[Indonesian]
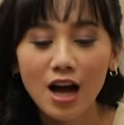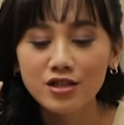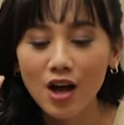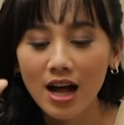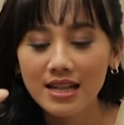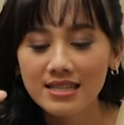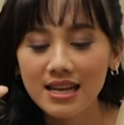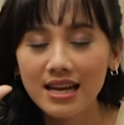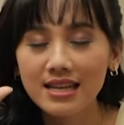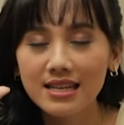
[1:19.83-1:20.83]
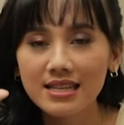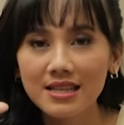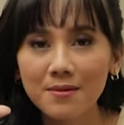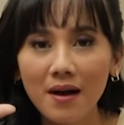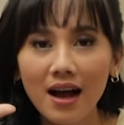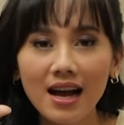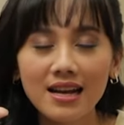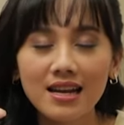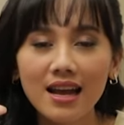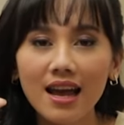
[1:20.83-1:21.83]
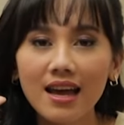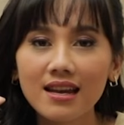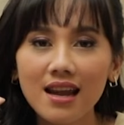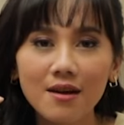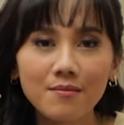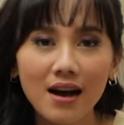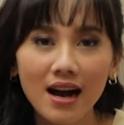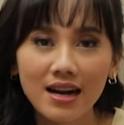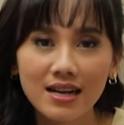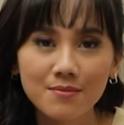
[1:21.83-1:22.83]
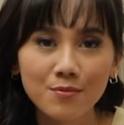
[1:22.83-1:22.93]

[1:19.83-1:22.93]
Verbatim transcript: Soalnya ini makanan enak banget.